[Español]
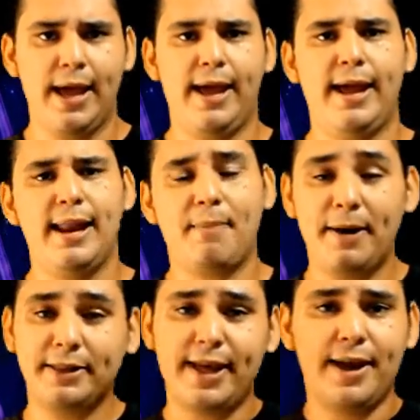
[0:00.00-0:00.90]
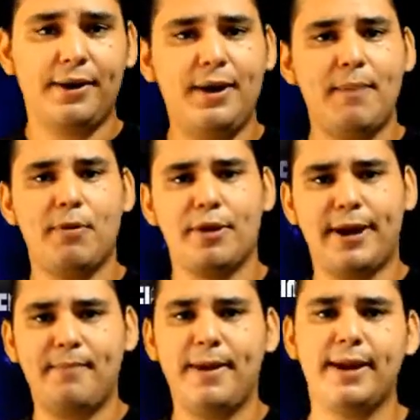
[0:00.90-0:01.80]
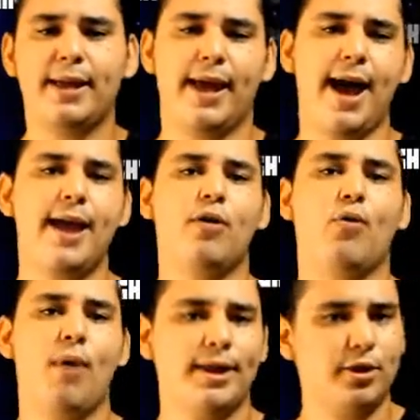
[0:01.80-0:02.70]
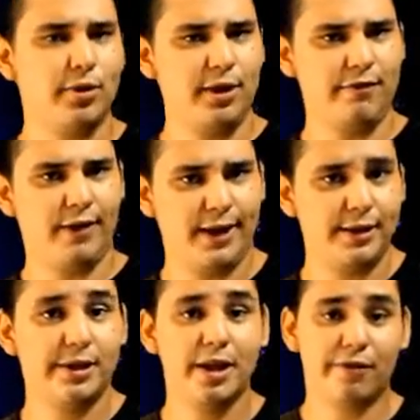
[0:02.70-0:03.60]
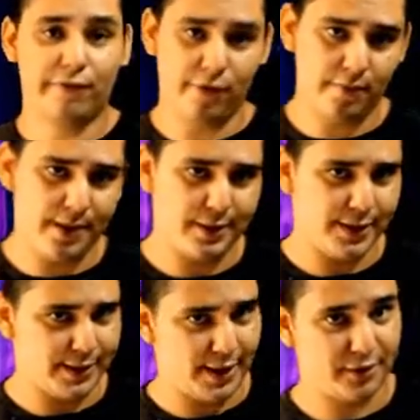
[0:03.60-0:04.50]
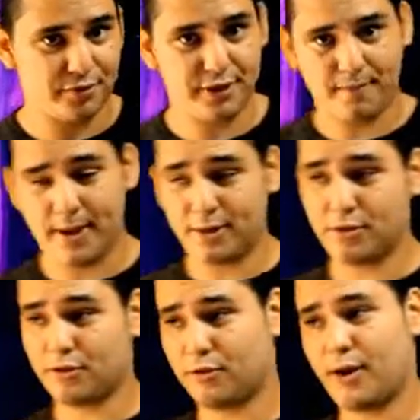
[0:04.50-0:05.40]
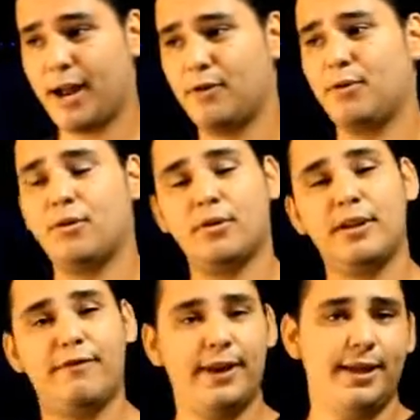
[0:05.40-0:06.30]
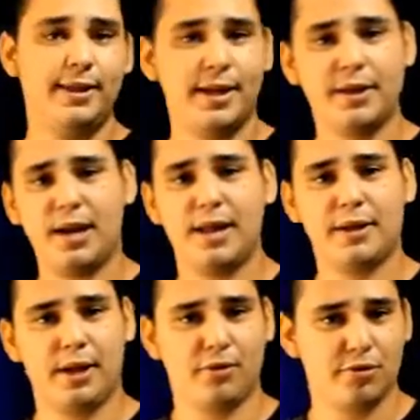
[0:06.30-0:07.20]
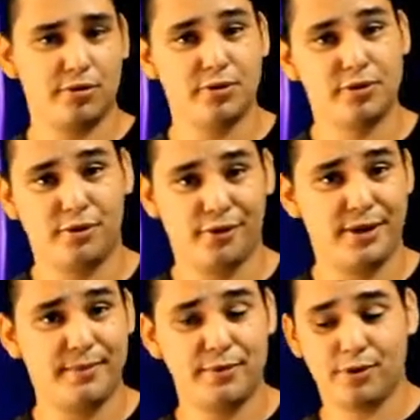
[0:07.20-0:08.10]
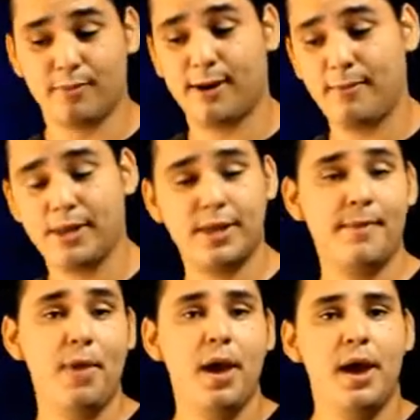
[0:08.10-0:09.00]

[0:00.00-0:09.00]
En la parte de arriba podrán ver que hay cuatro diferentes formas de atar tus zapatos, son algo diferentes a las que nosotros conocemos normalmente